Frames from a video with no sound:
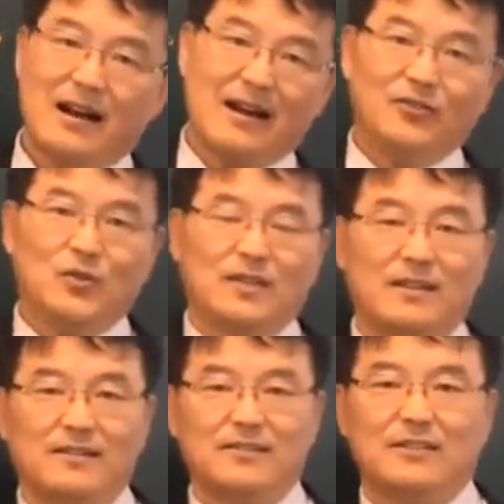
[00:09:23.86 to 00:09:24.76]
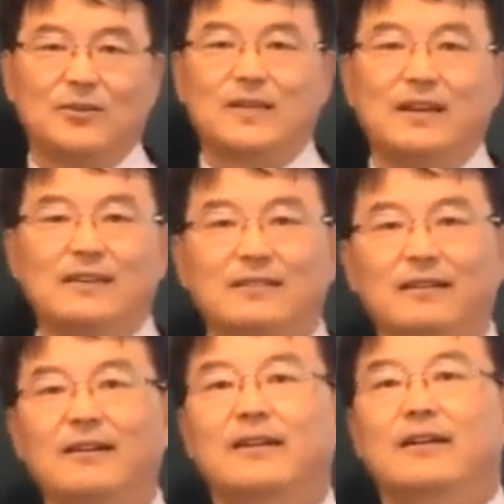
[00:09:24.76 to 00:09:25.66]
알 수 있다는 것이죠.
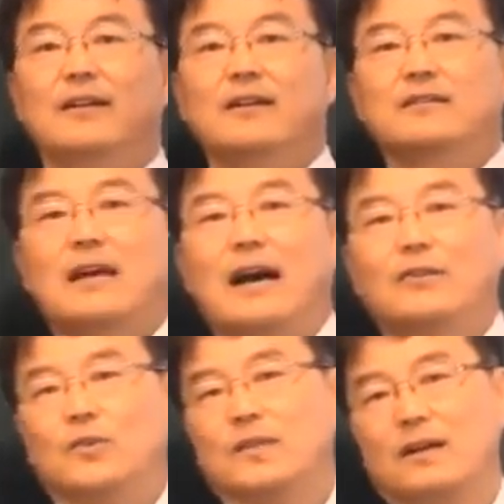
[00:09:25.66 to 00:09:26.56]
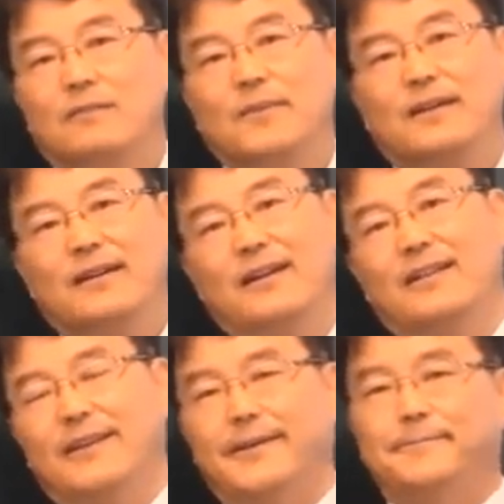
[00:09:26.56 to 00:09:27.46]
그래서 사주 설명을 할
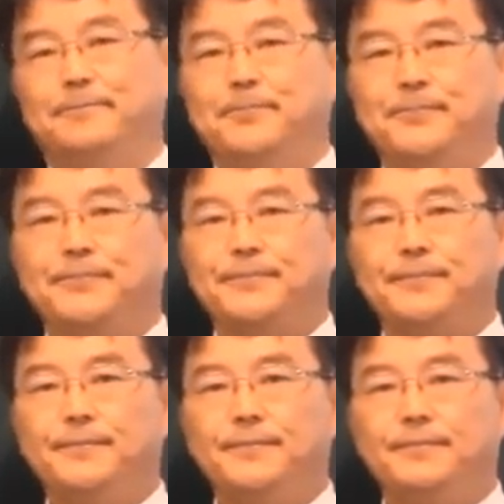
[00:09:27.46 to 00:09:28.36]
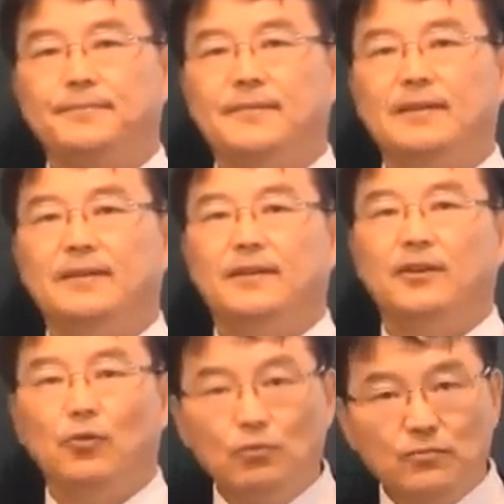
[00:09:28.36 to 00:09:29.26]
때
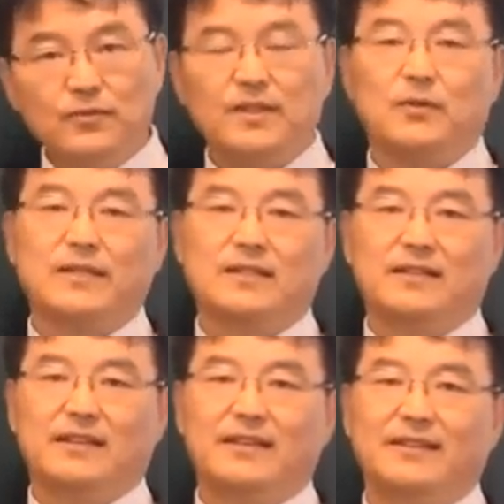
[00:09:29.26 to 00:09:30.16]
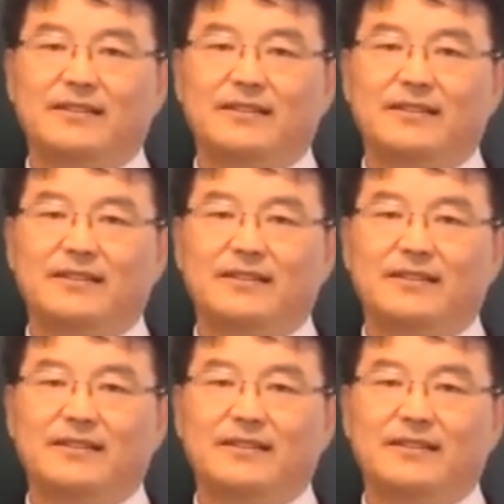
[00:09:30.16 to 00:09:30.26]
이혼 문제가 왔을 때